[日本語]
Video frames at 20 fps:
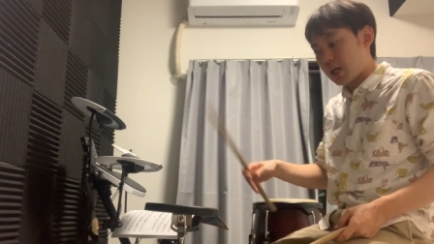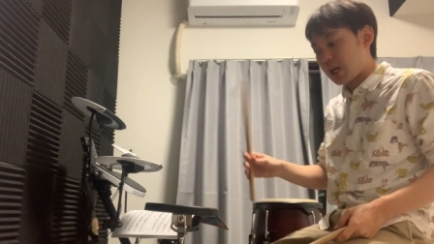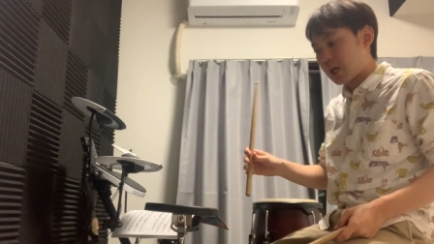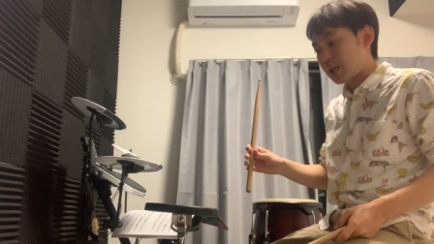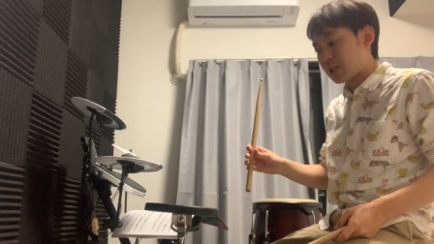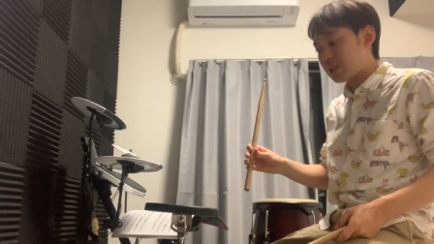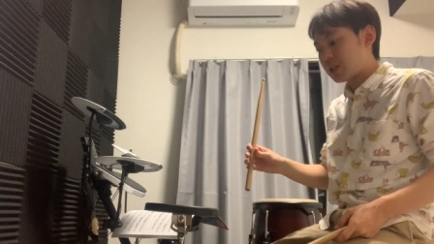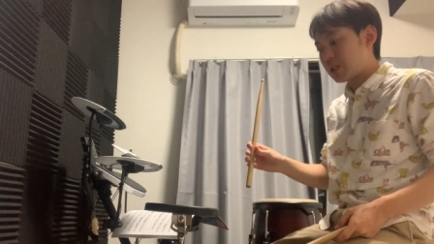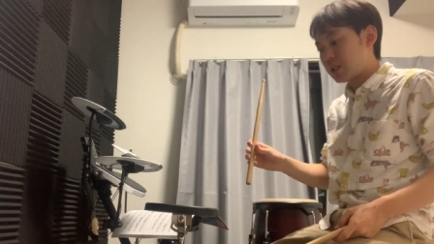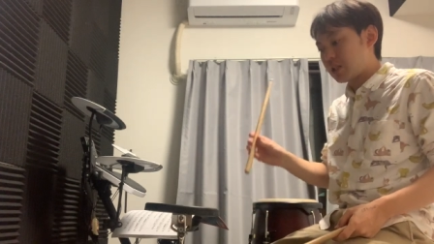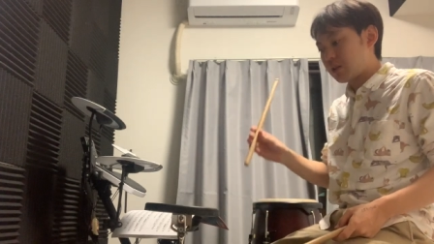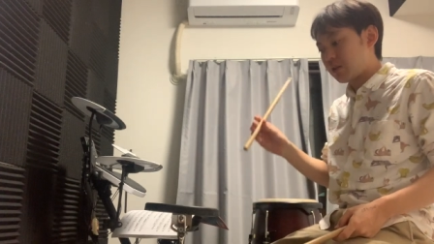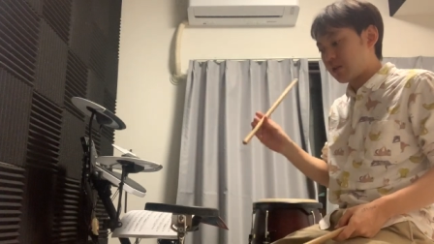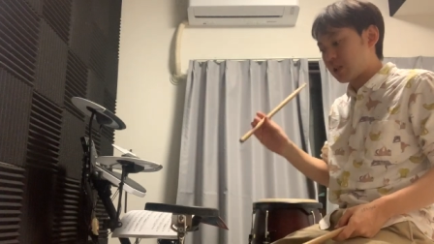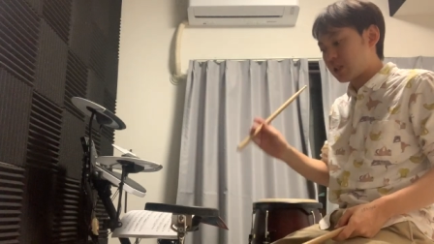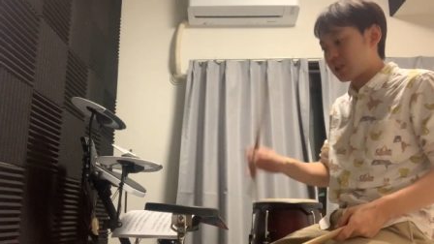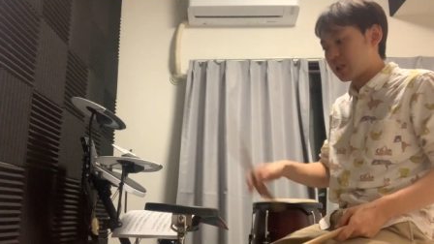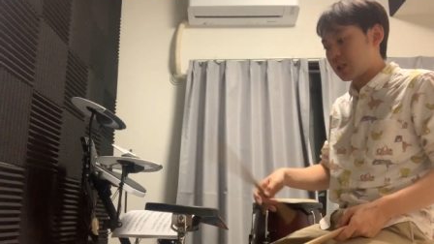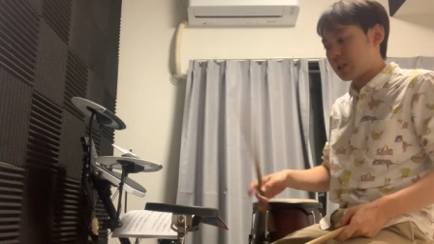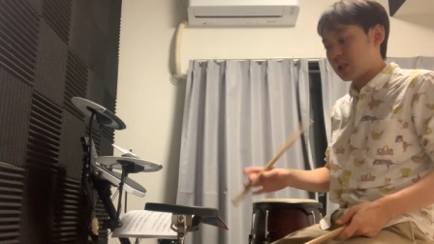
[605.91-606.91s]
がら、スティック
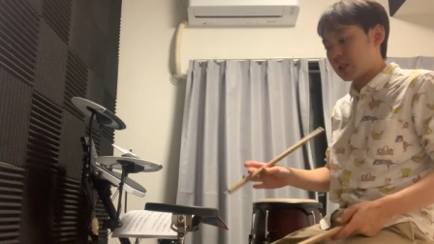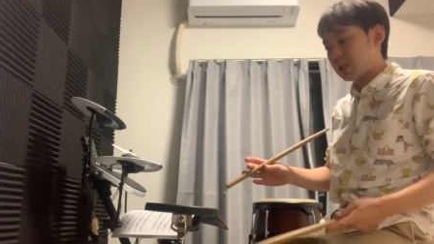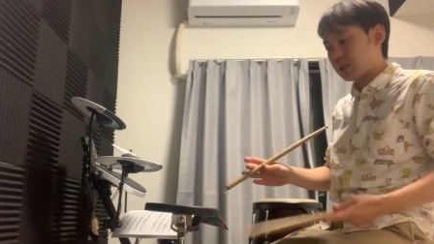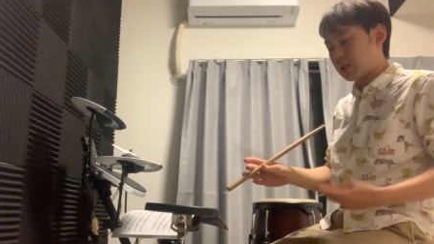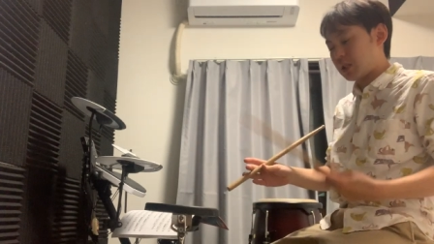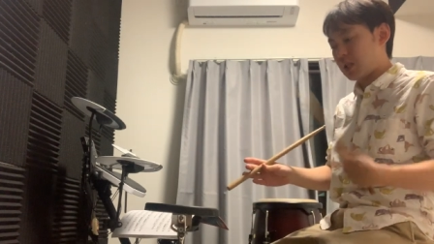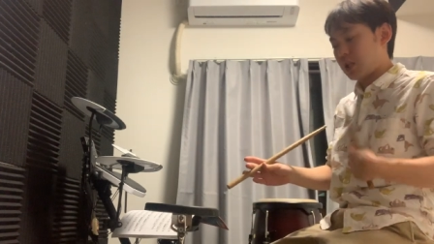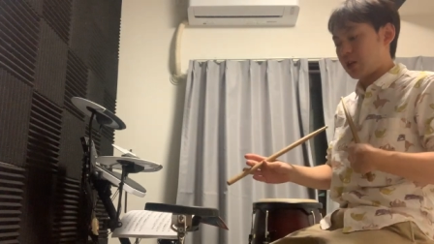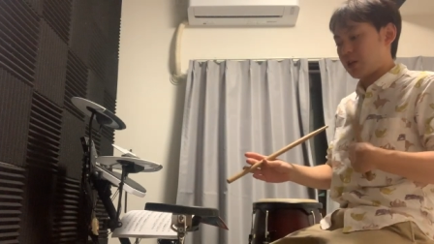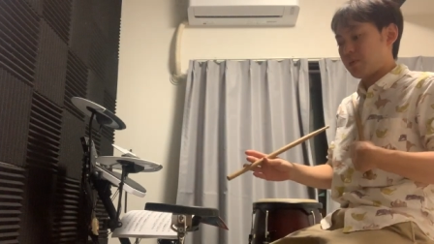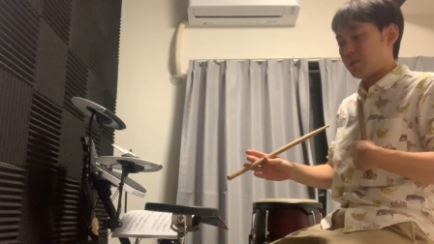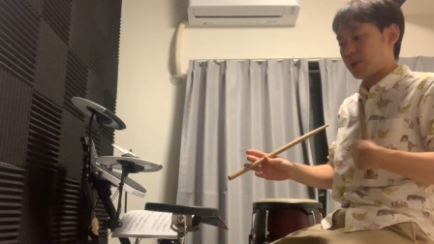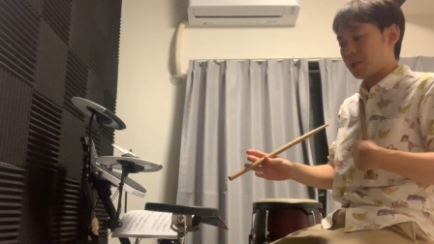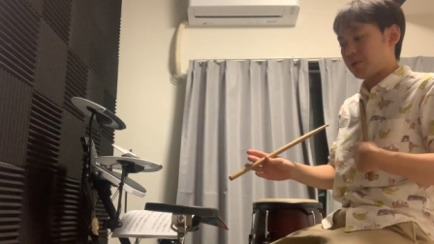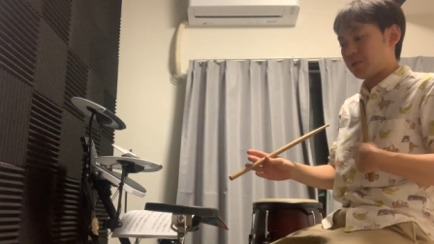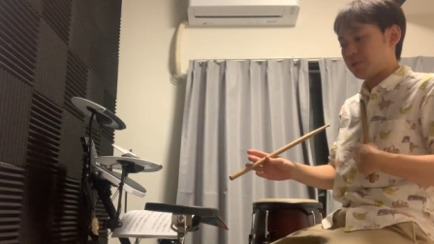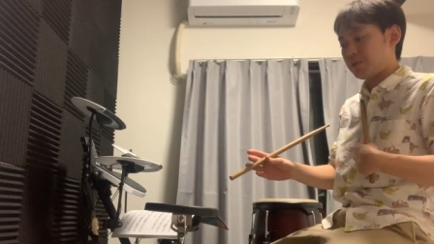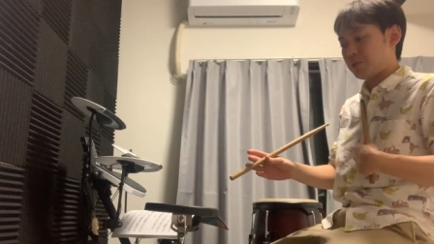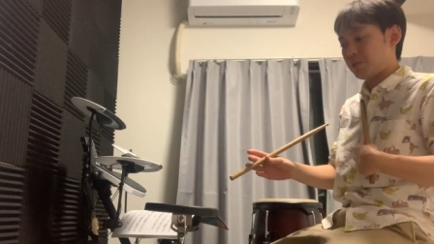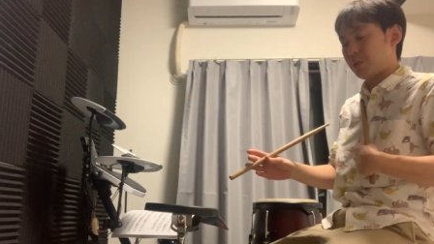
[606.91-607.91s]
がしっかり
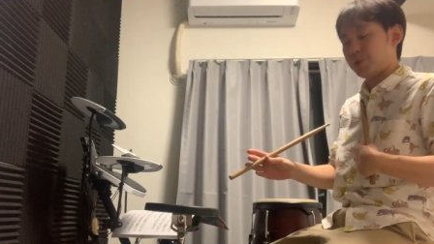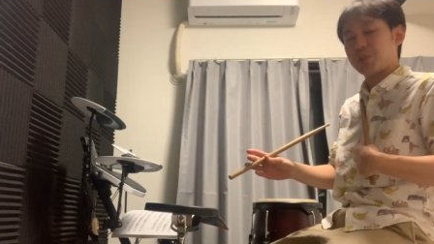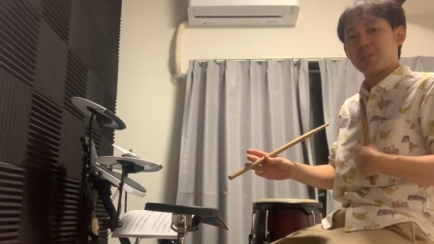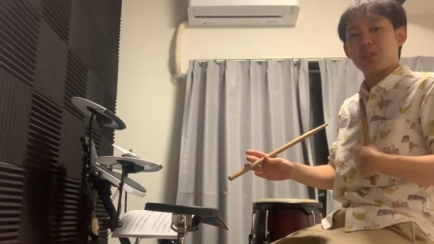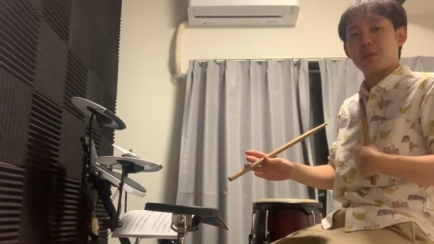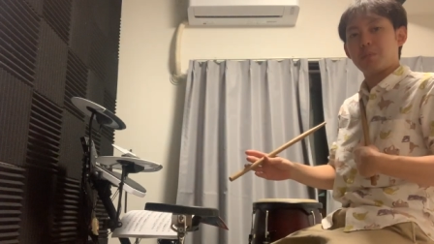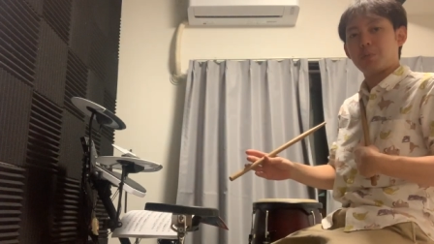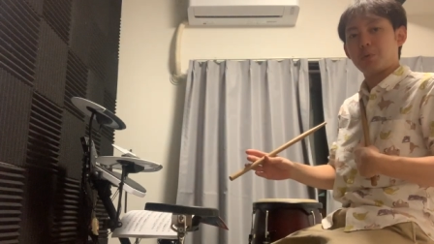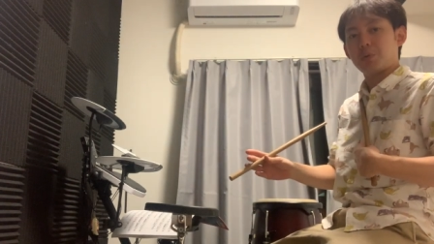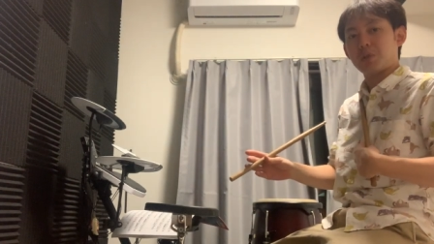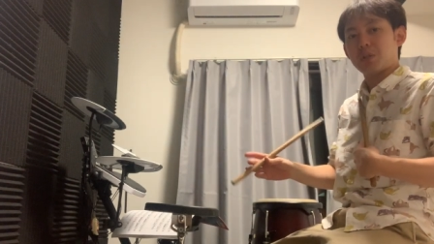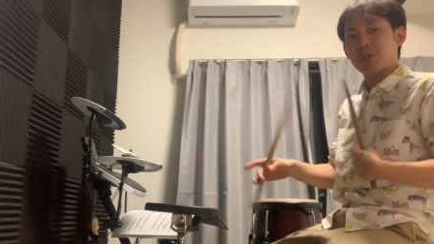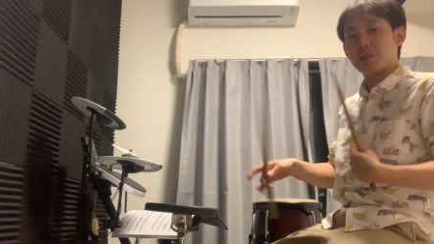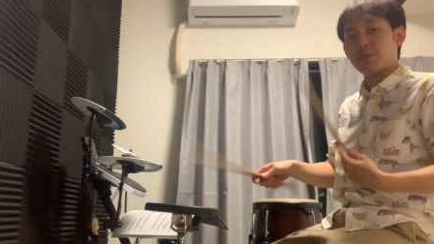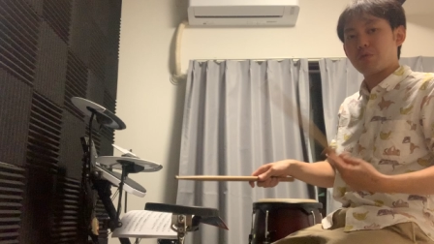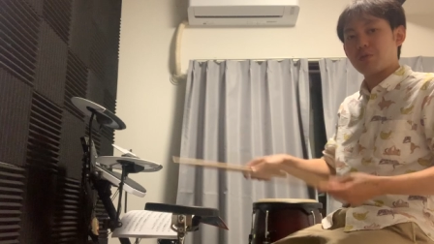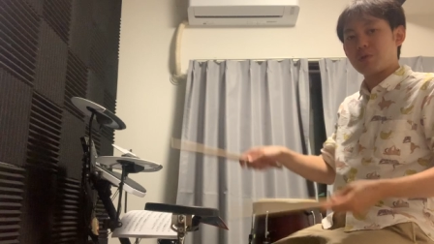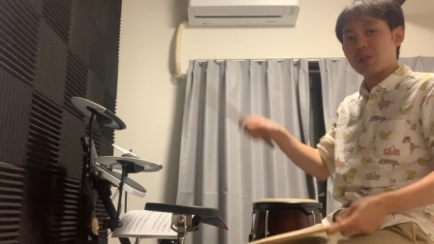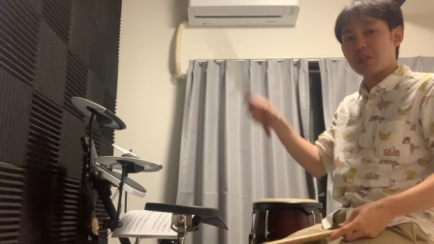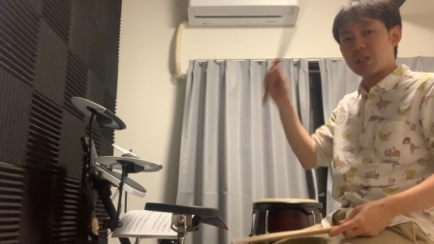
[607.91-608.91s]
テイクバック、こっちに戻って
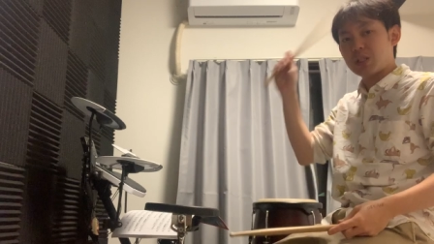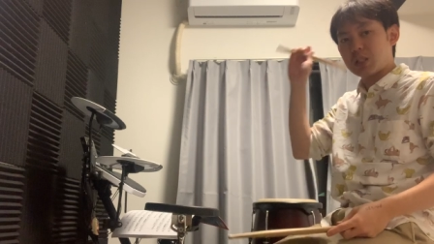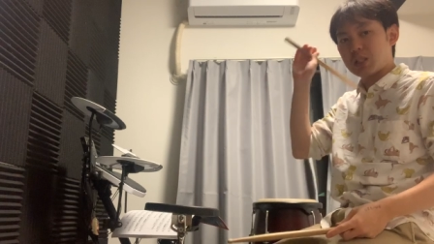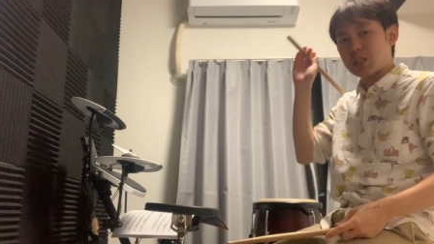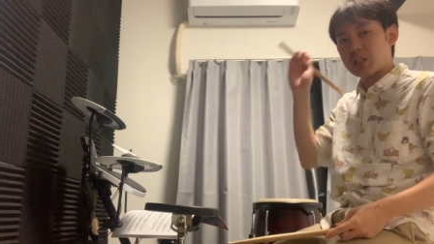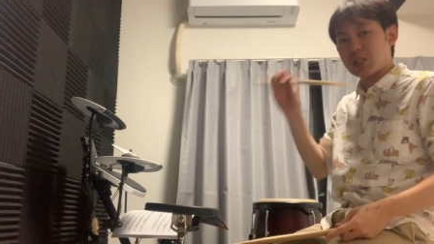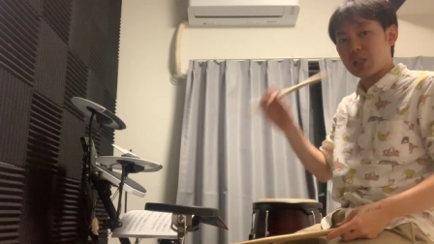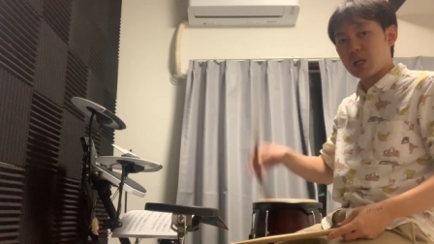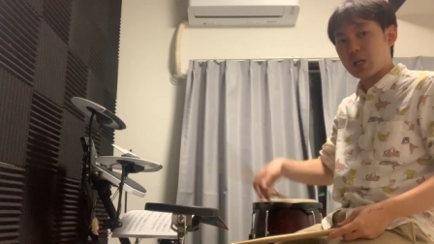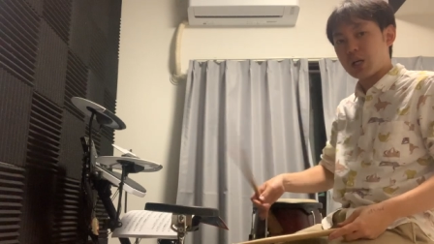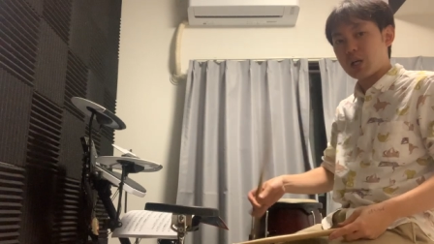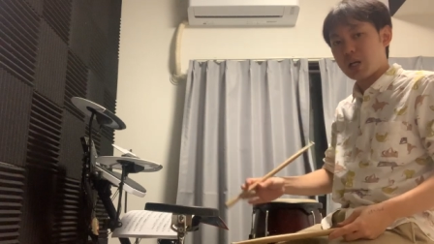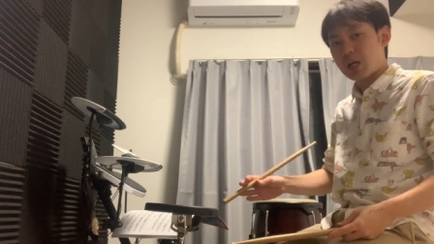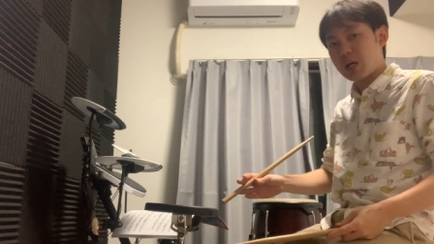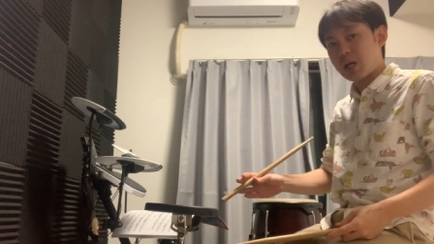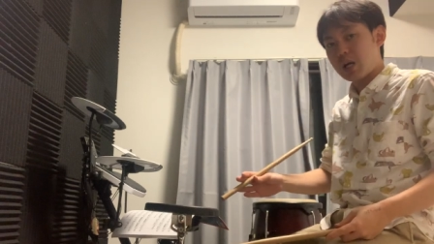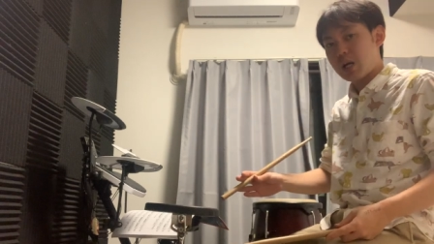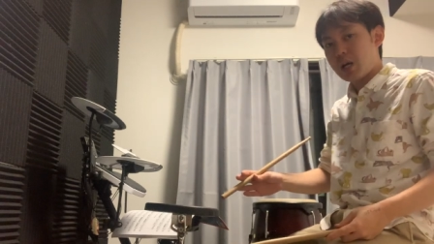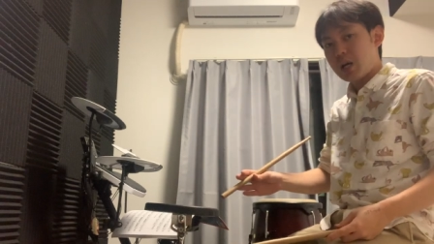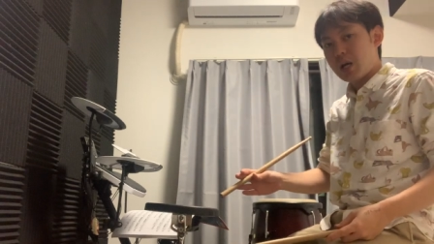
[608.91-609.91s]
くるように意識しなが
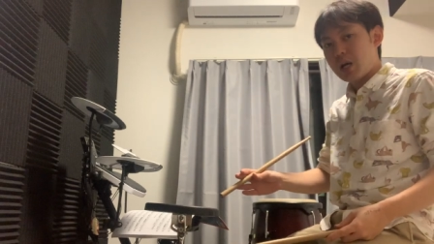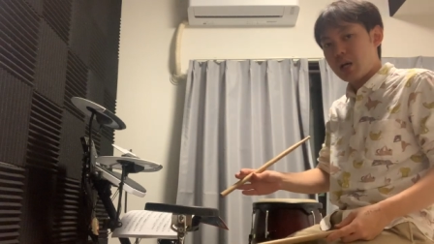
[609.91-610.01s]
ら、